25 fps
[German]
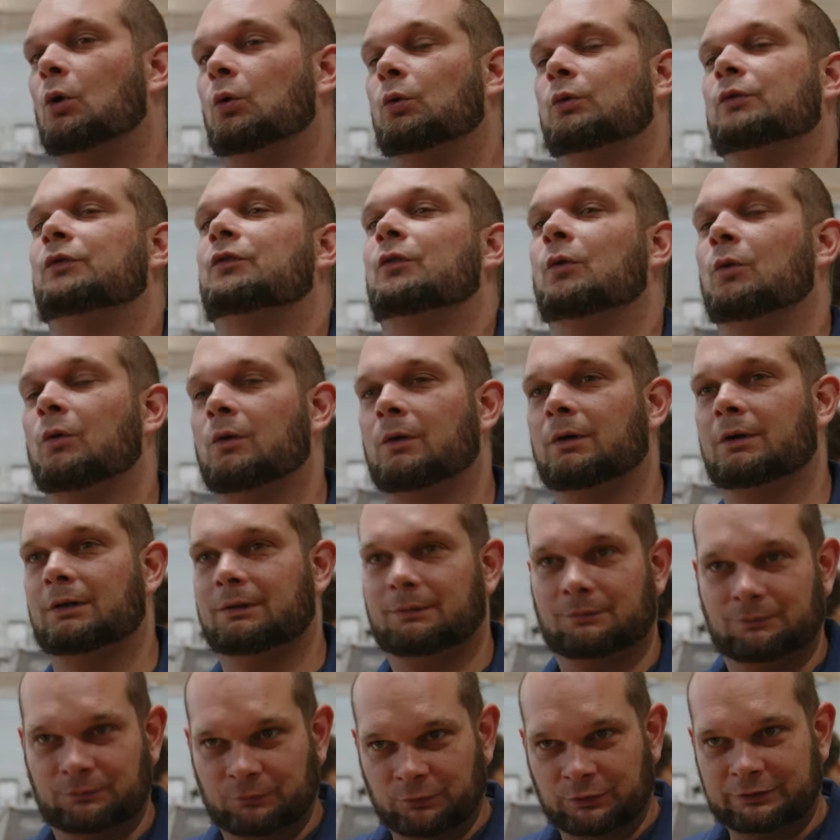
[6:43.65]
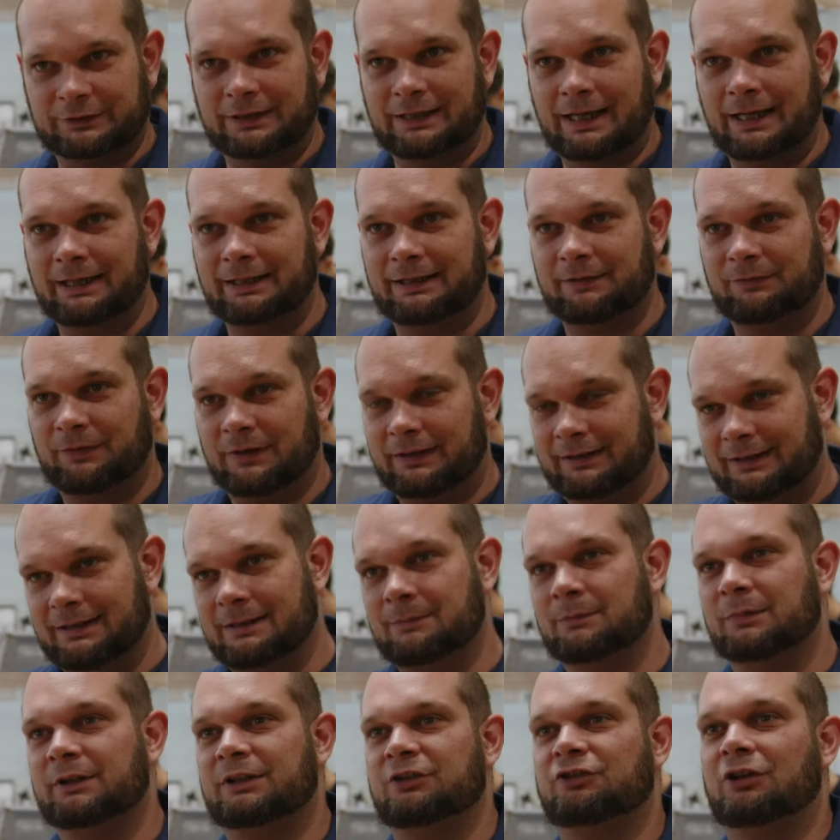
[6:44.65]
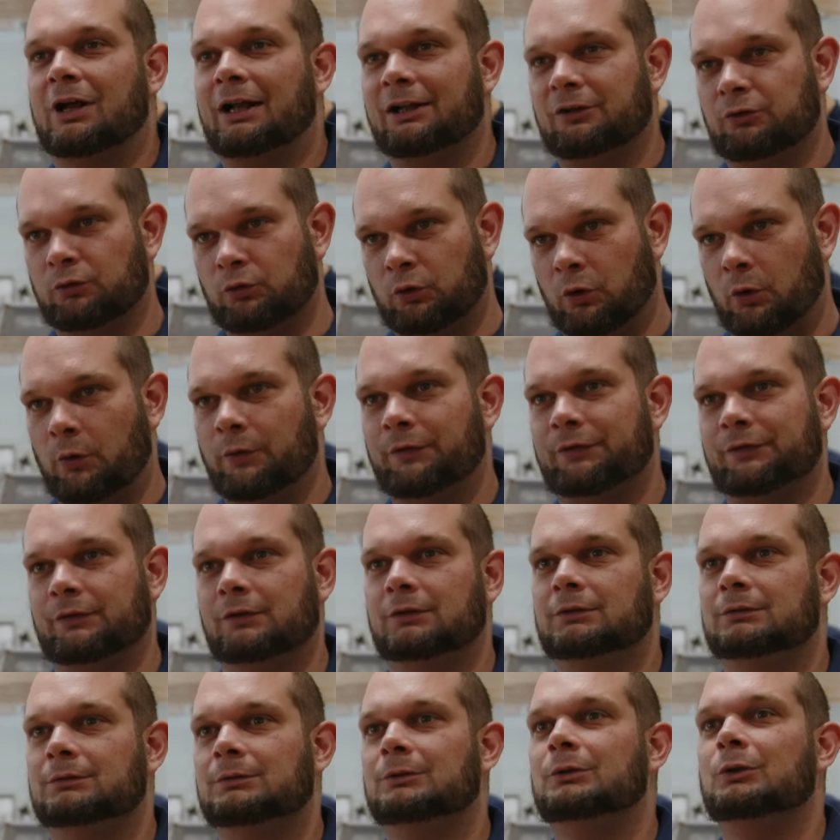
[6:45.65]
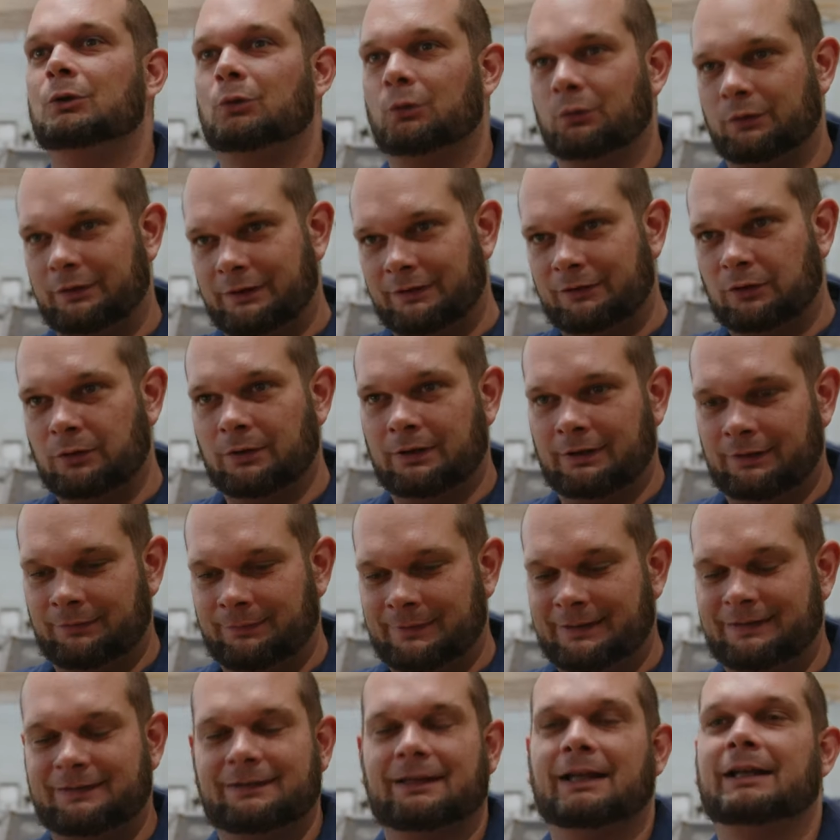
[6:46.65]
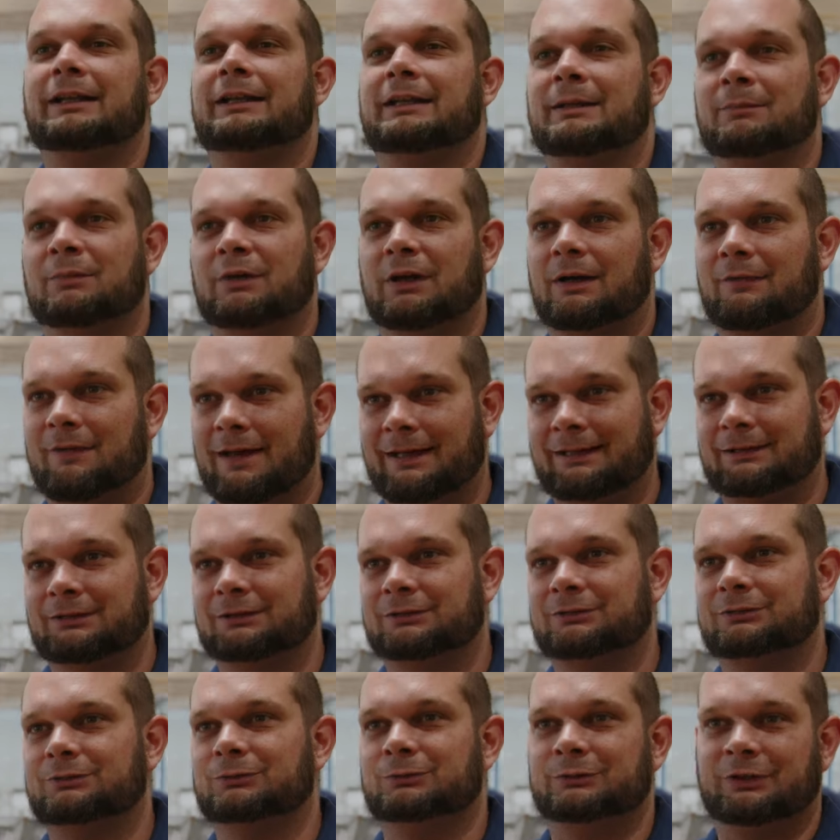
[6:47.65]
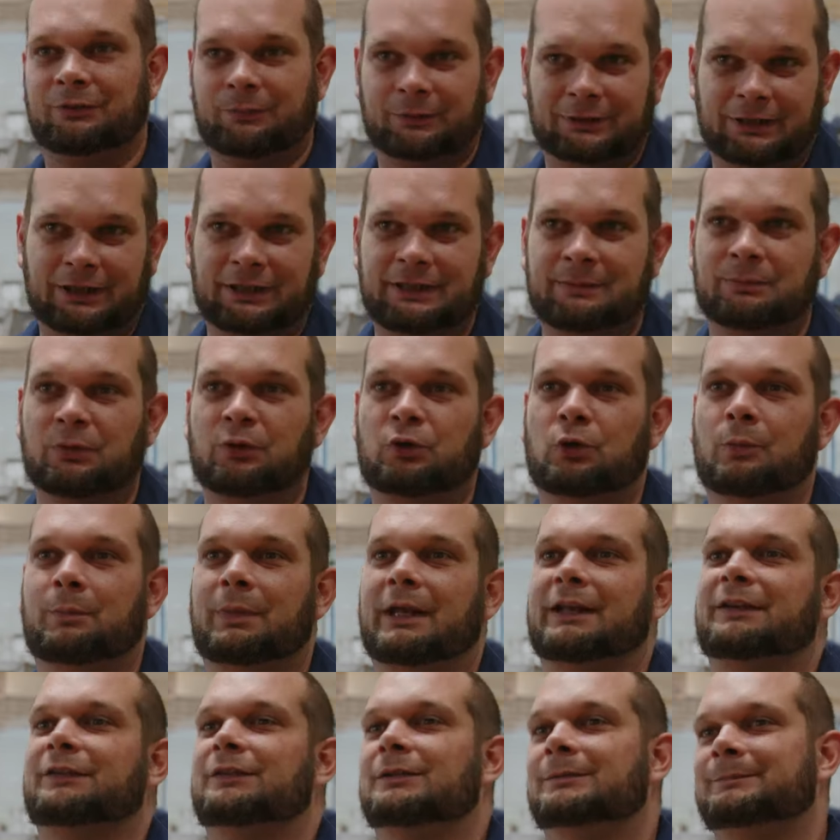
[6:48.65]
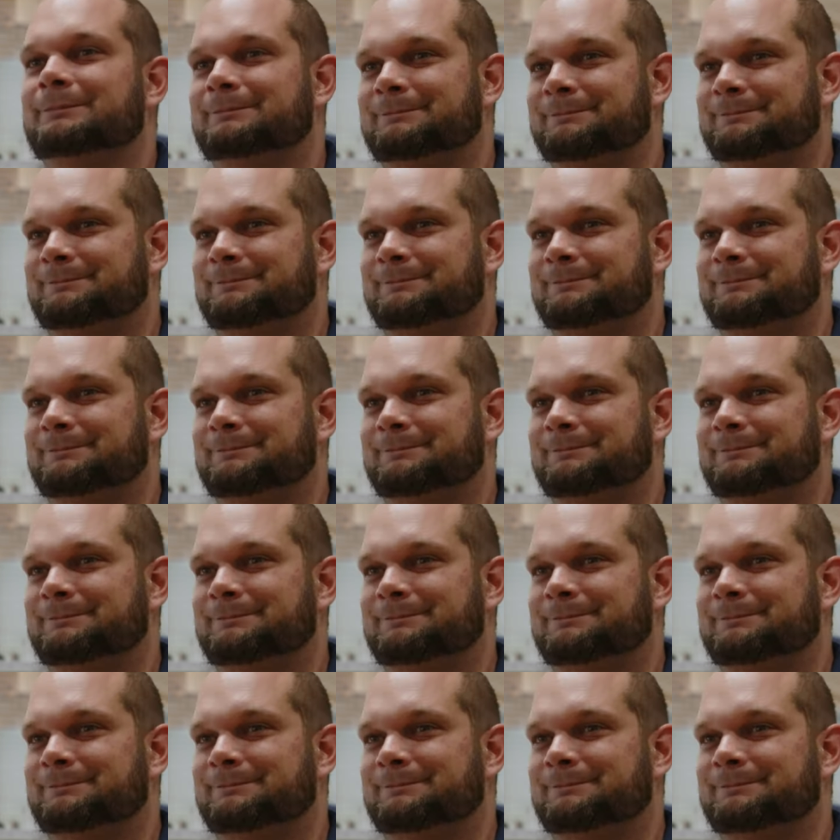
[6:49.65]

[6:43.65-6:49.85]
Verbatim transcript: Und so wird im Endeffekt immer die Schaltung größer und das, das Wissen eigentlich immer erweitert und es wird halt immer komplexer.